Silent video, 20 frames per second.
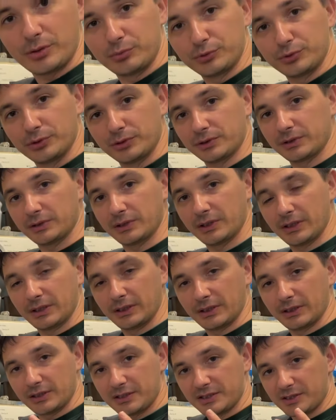будет
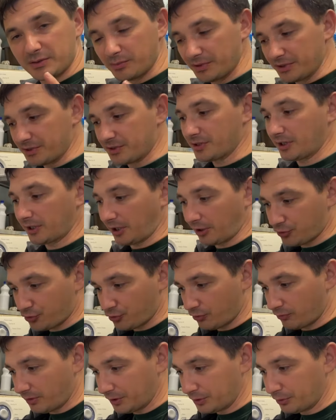смыть хорошо
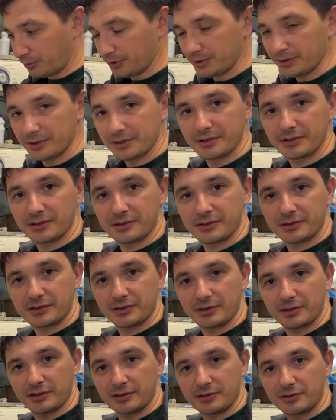водой
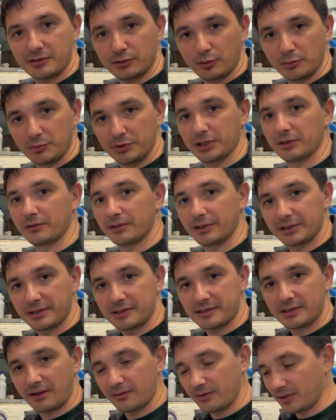с силуминовой
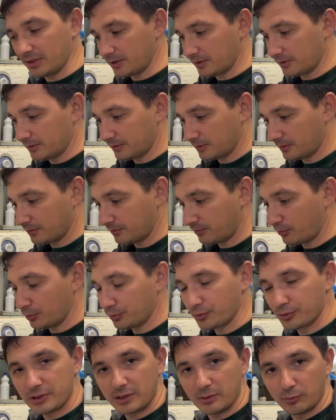крестовины
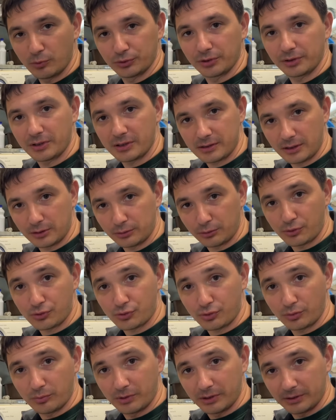воду с лимонной кислотой,
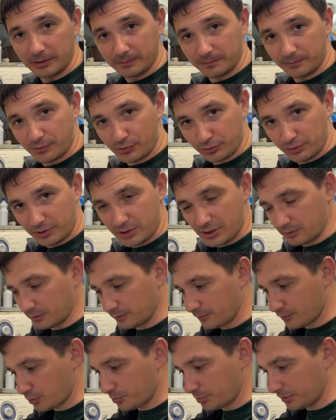чтобы все это дело не
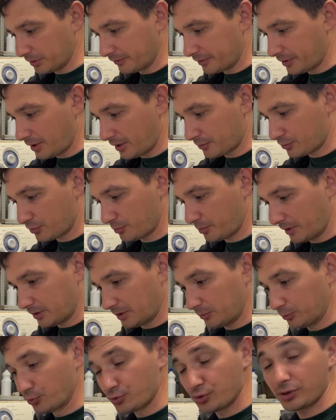вступило в реакцию.
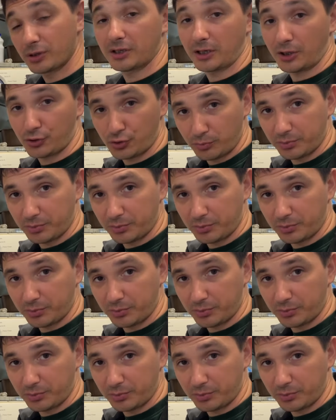Поэтому нужно хорошо